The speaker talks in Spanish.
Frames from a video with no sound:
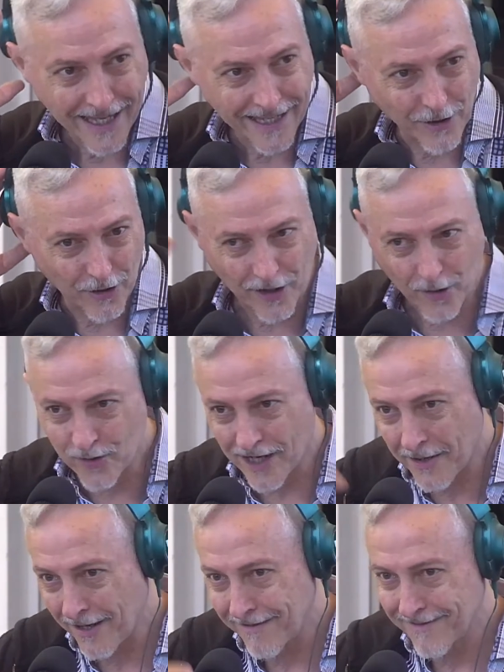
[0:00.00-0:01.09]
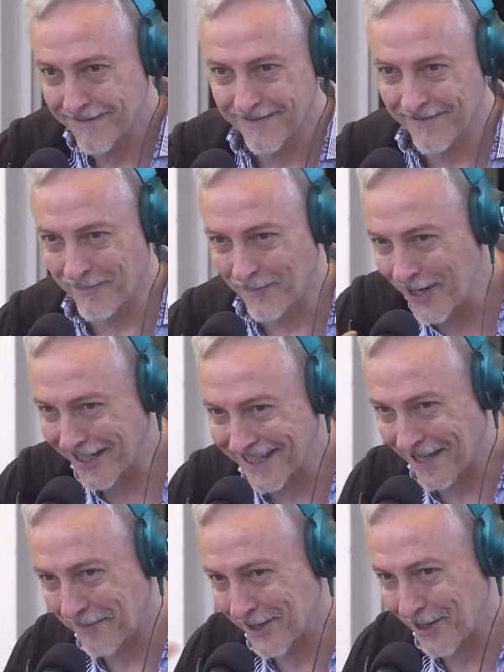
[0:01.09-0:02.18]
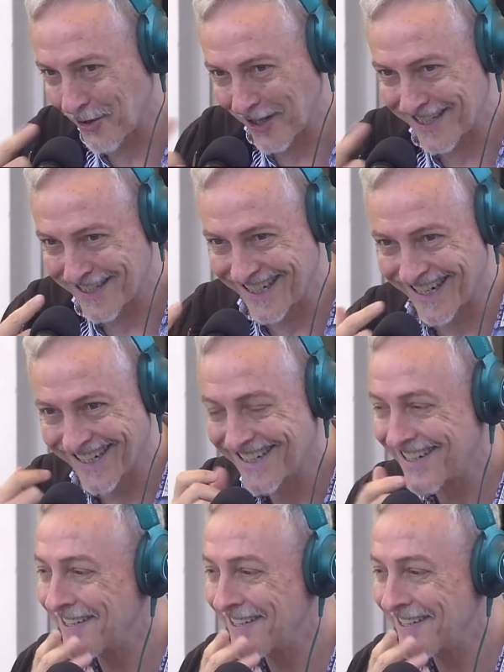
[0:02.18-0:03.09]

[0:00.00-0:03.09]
y yo los escuchaba muy atentamente lo que decían.